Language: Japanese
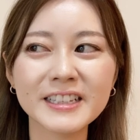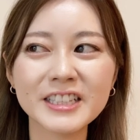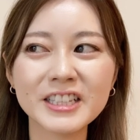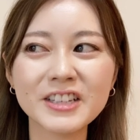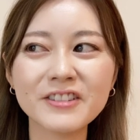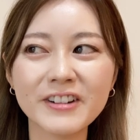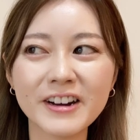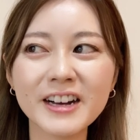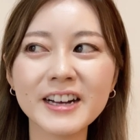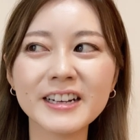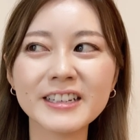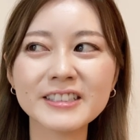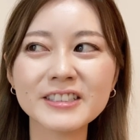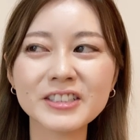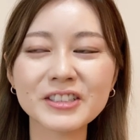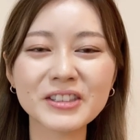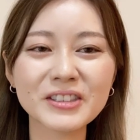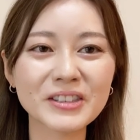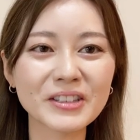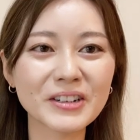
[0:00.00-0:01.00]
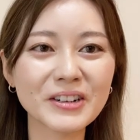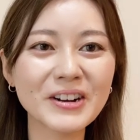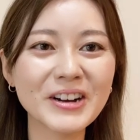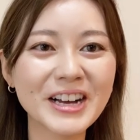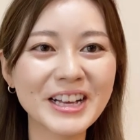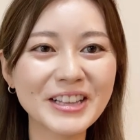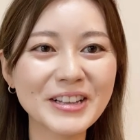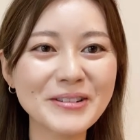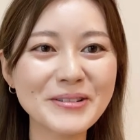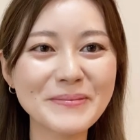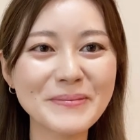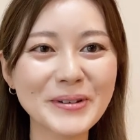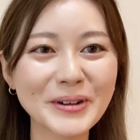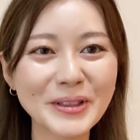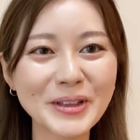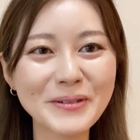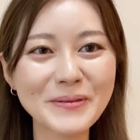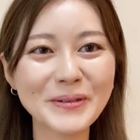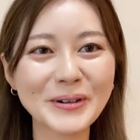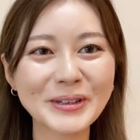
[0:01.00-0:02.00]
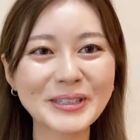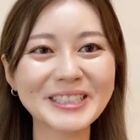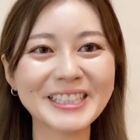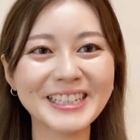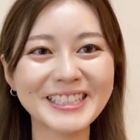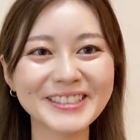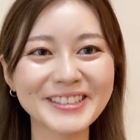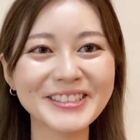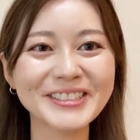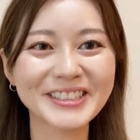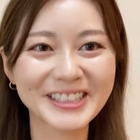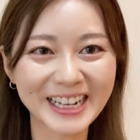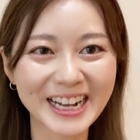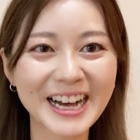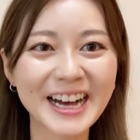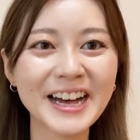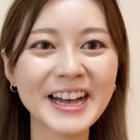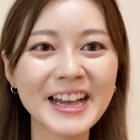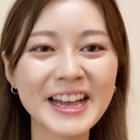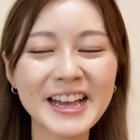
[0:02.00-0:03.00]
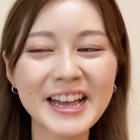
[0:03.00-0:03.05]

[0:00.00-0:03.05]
にはちょっとあの物申したいというか